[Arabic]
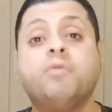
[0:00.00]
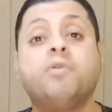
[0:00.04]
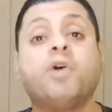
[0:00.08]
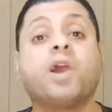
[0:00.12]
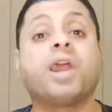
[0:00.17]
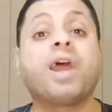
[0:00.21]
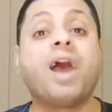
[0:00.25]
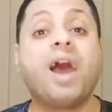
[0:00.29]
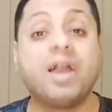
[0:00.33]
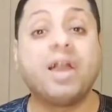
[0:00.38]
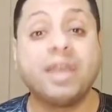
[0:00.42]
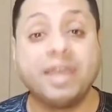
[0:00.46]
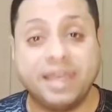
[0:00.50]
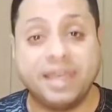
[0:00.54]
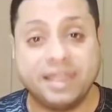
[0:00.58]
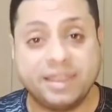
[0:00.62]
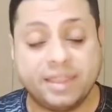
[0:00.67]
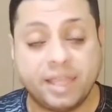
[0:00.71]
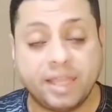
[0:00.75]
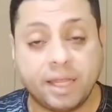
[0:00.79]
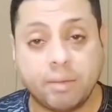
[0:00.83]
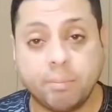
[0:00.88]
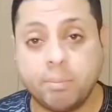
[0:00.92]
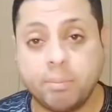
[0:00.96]
فرحان
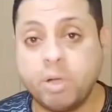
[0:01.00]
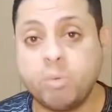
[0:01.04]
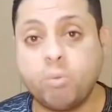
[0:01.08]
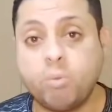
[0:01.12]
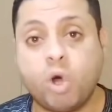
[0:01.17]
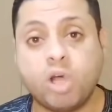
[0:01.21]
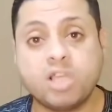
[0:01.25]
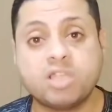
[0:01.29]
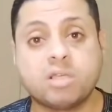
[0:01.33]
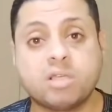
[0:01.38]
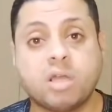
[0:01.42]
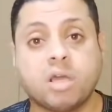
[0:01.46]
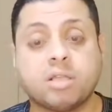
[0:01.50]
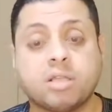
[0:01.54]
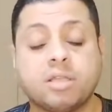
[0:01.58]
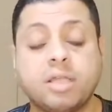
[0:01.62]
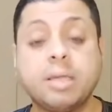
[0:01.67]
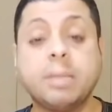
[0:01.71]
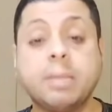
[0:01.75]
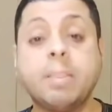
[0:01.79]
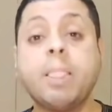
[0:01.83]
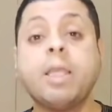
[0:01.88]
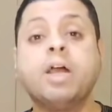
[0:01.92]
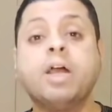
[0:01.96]
جدا بالمعسكر
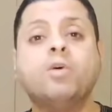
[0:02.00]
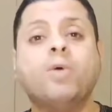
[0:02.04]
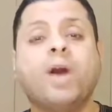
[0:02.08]
ده